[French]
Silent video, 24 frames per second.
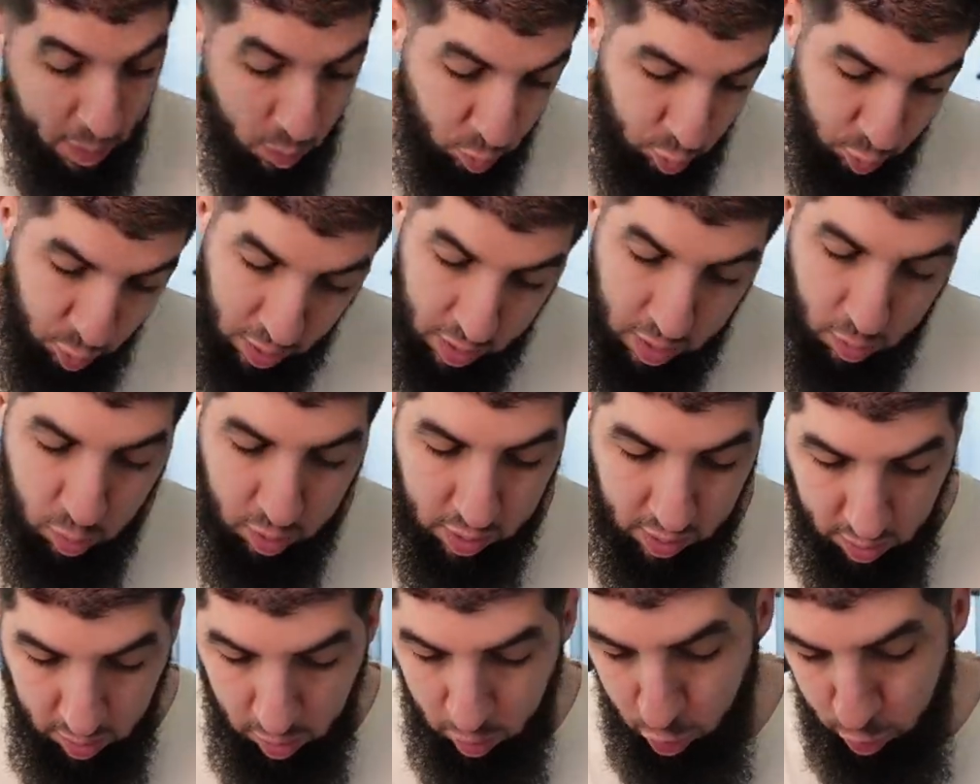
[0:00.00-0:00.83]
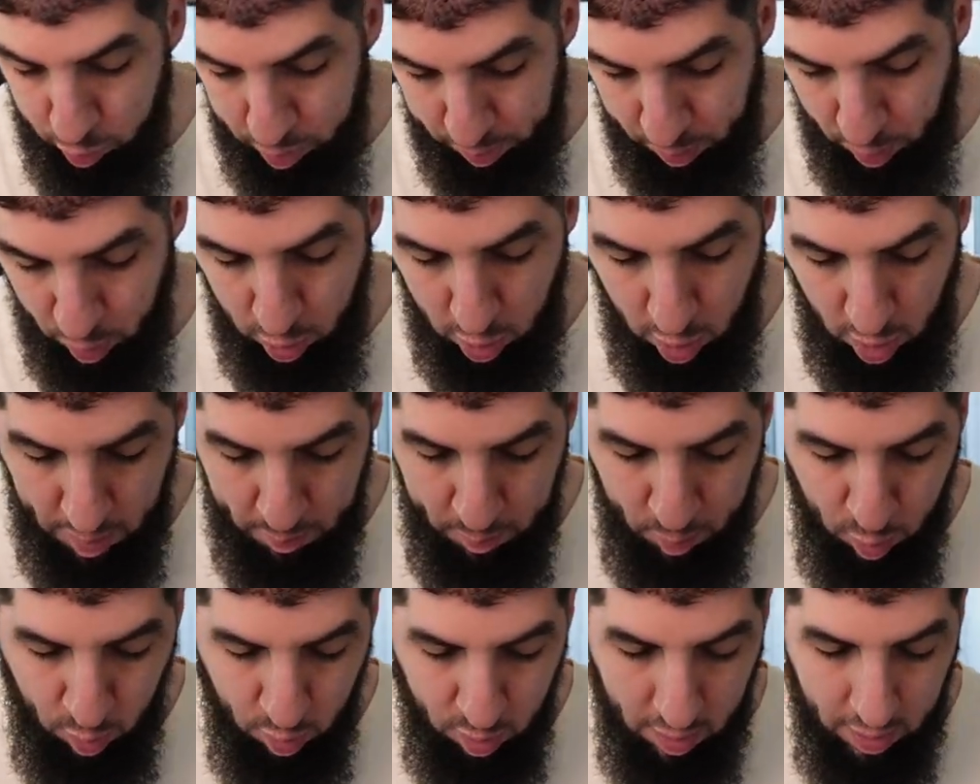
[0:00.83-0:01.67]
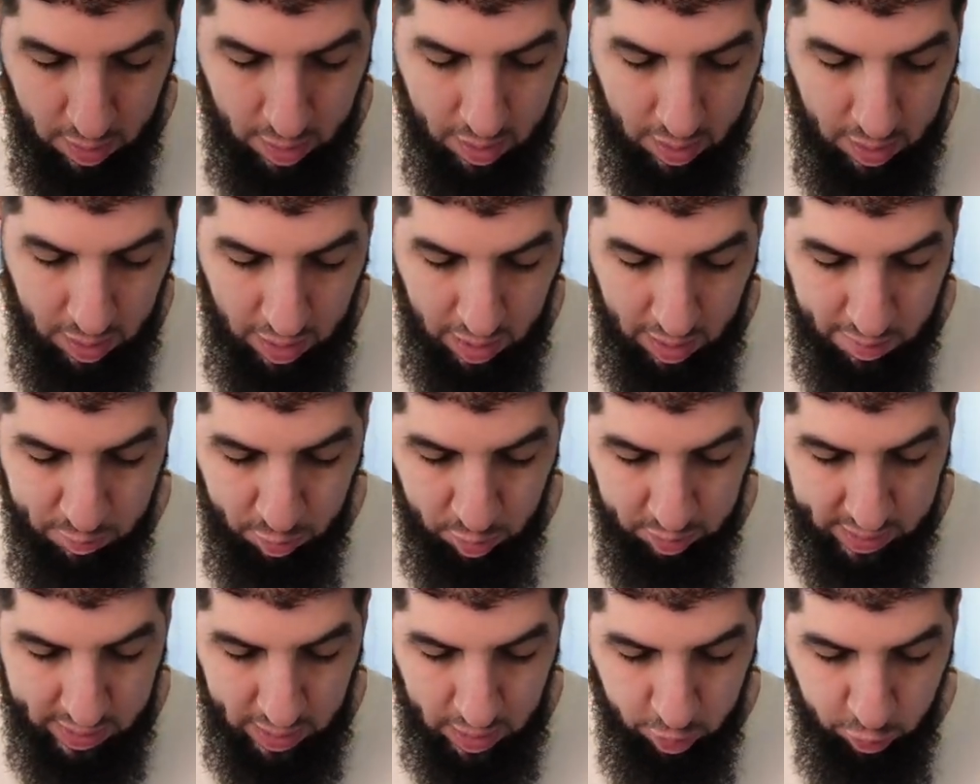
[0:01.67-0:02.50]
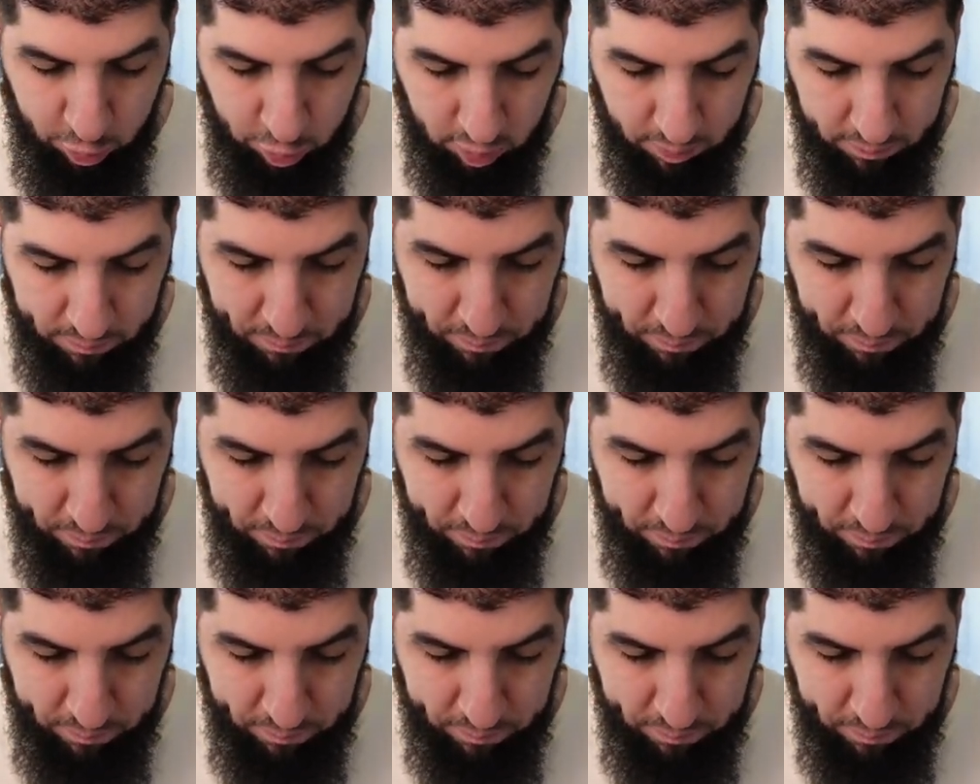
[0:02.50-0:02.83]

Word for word: contre, ouais, ok, je prends quand même euh, l'avantage.